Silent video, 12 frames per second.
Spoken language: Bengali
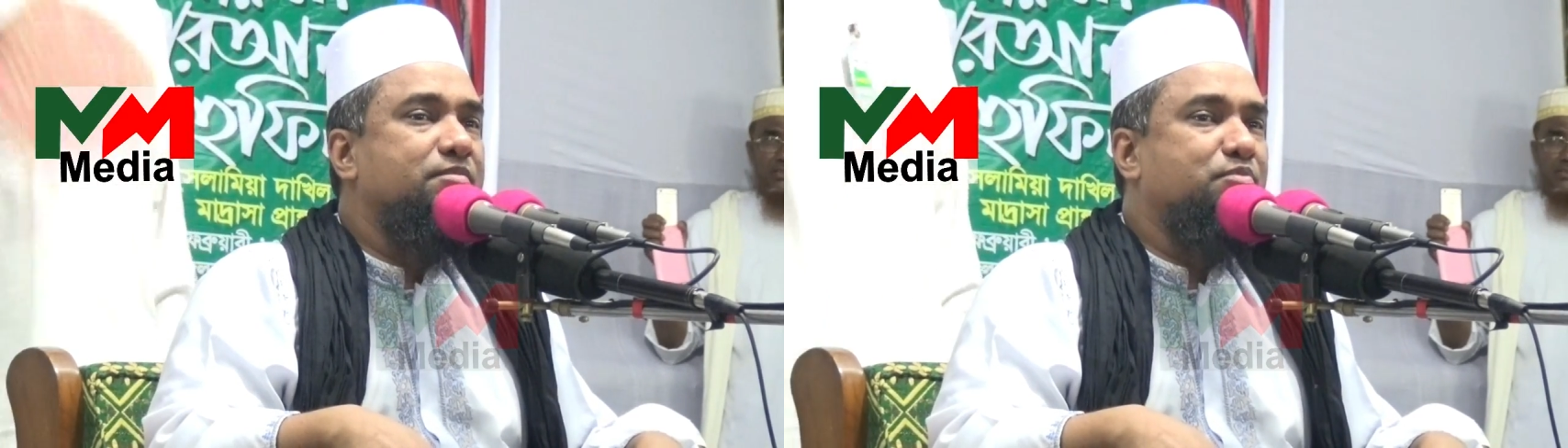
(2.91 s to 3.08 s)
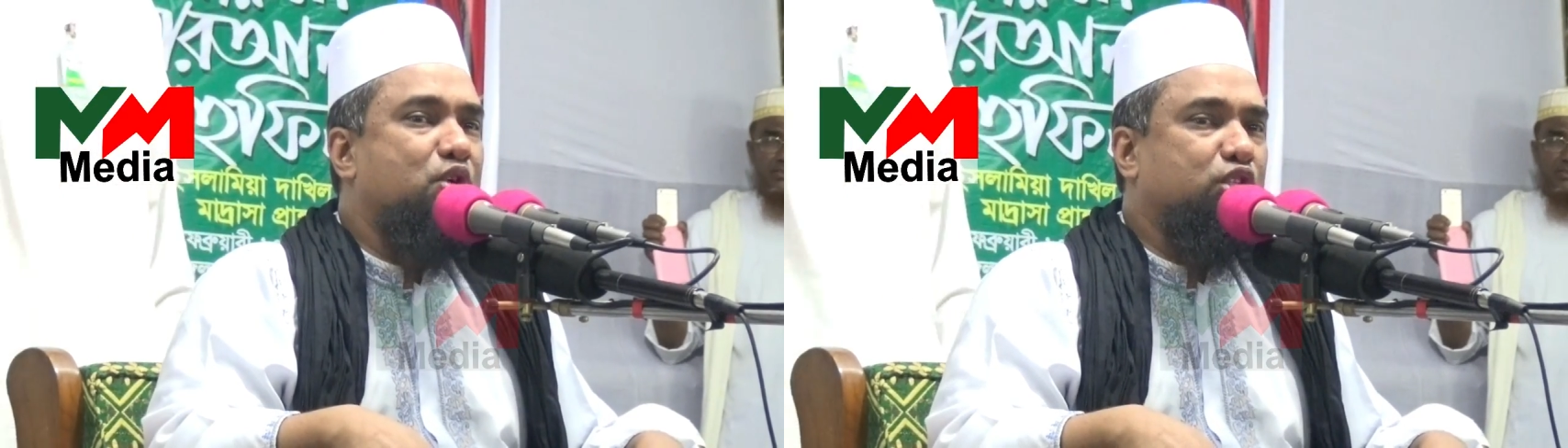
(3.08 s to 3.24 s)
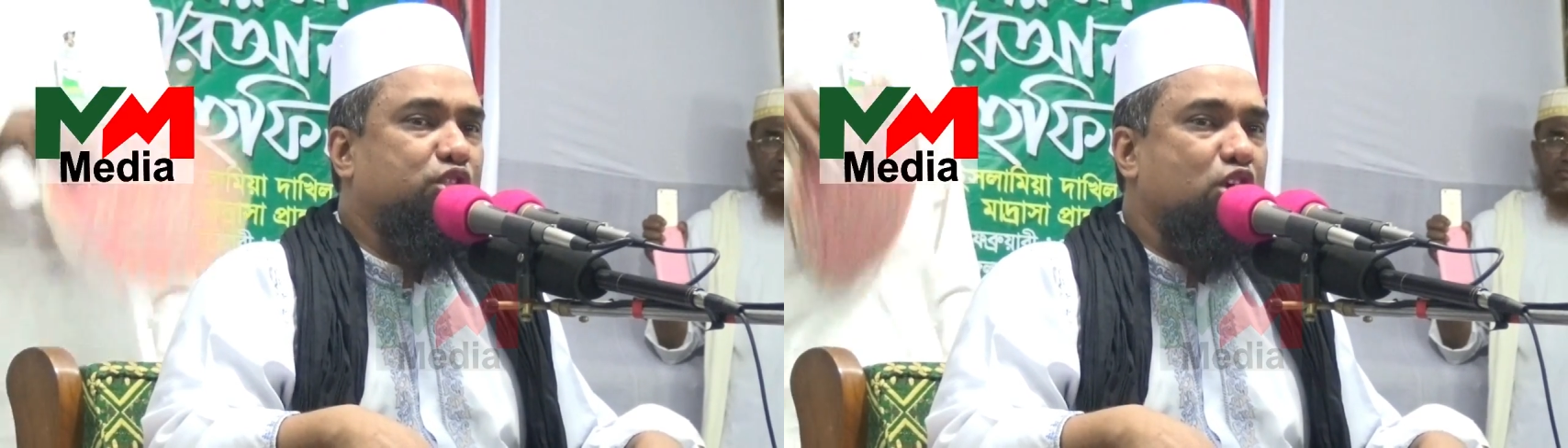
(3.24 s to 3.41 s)

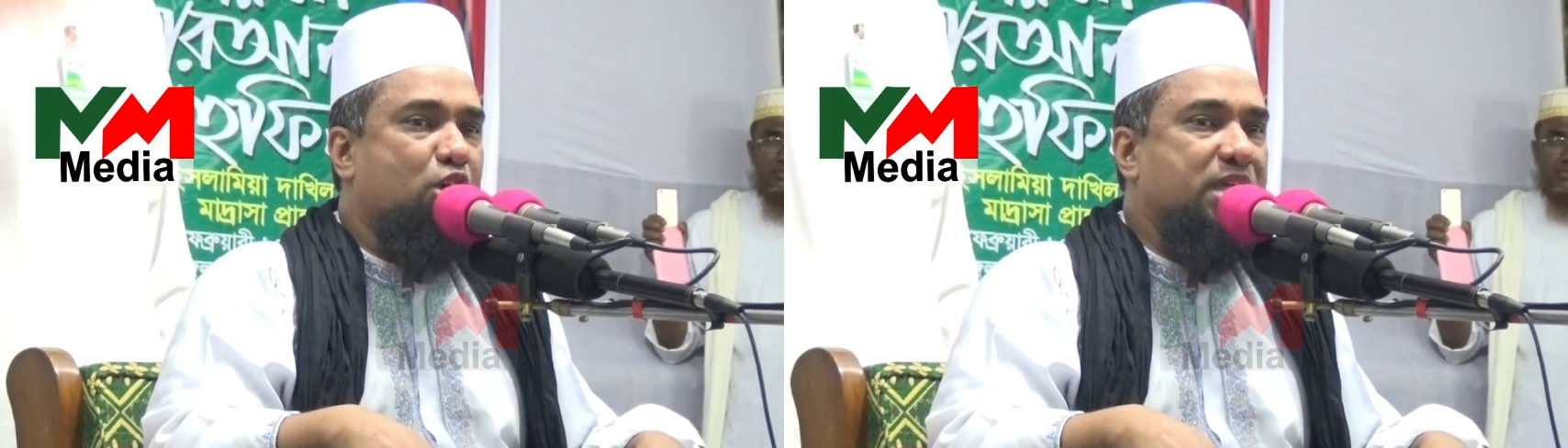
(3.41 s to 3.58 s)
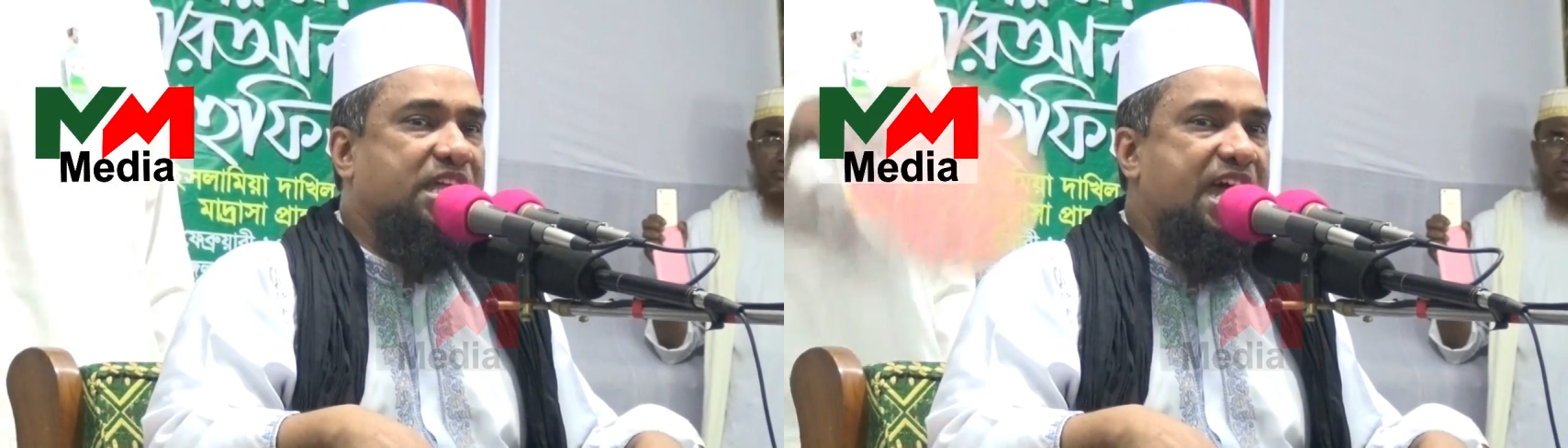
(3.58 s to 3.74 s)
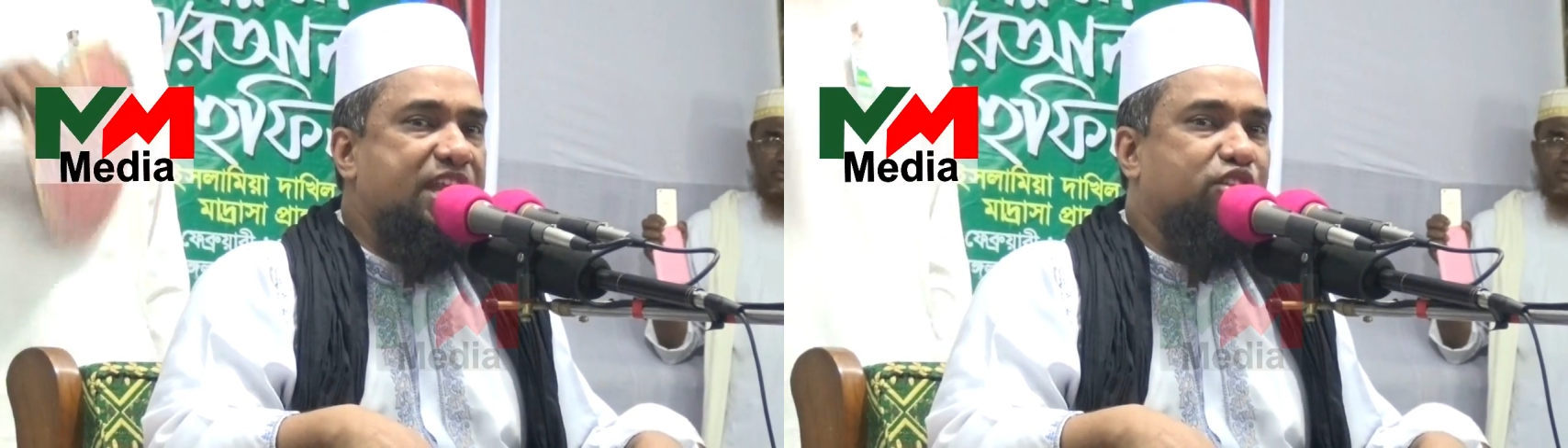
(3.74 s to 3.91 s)
মরতে হবে
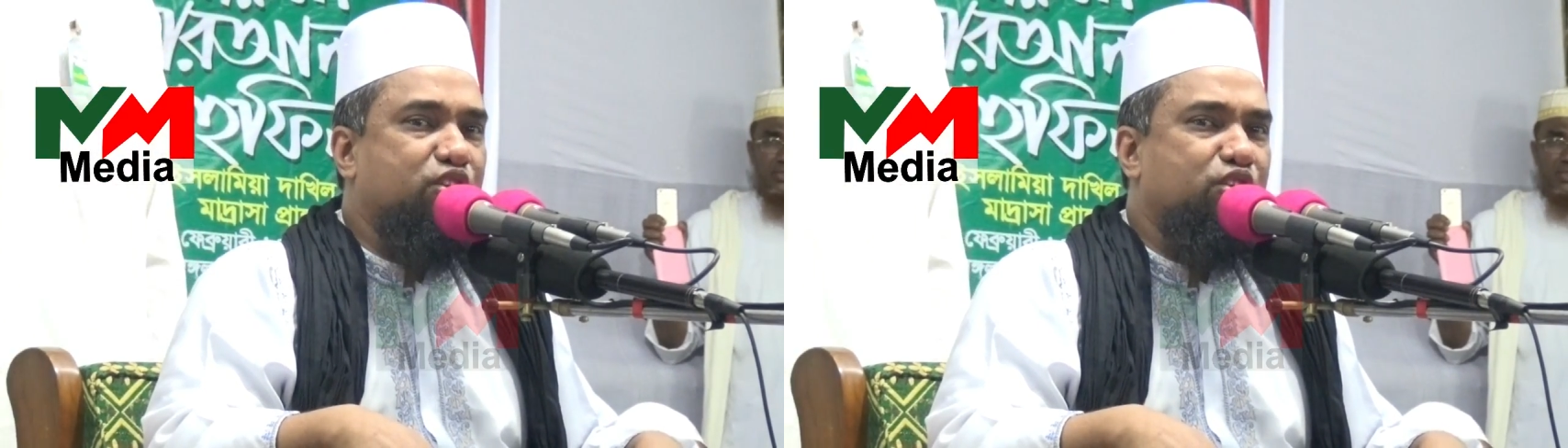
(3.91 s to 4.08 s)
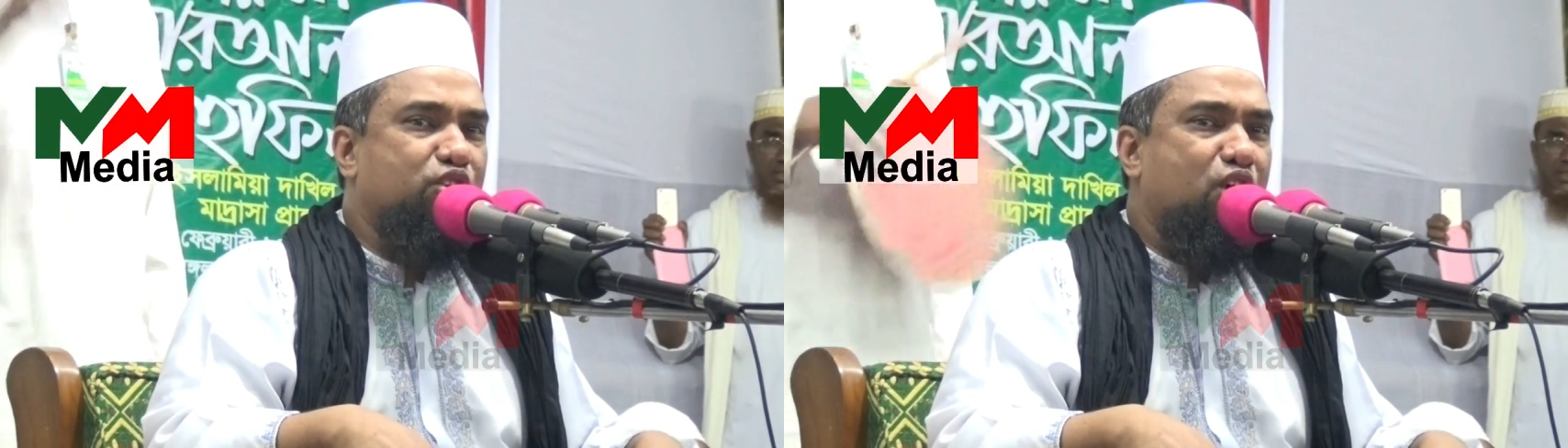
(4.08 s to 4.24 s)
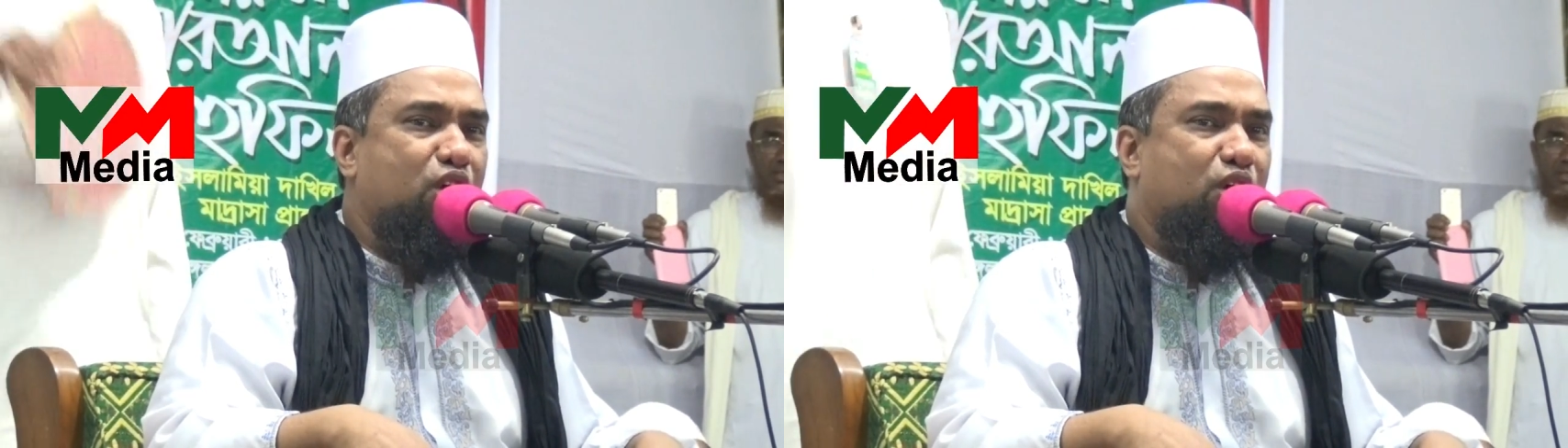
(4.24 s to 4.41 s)
কার জন্য